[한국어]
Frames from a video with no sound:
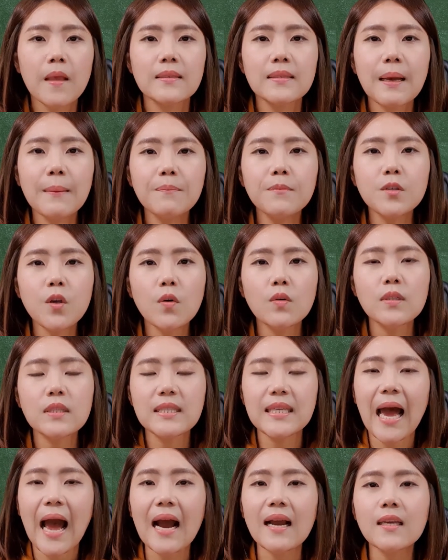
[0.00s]
삼성은
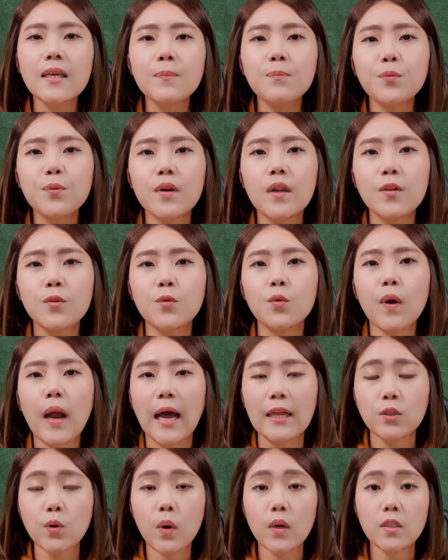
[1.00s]
장기 플랜으로
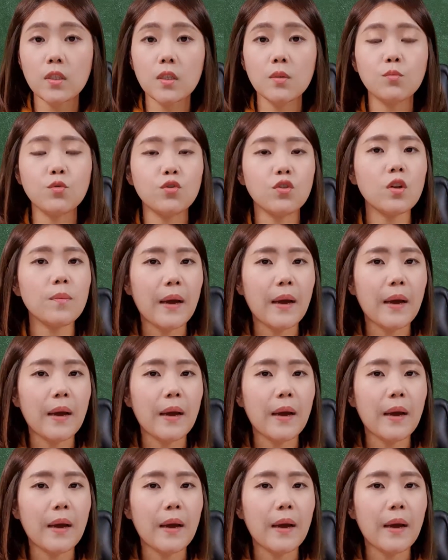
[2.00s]
가져가시는 분들이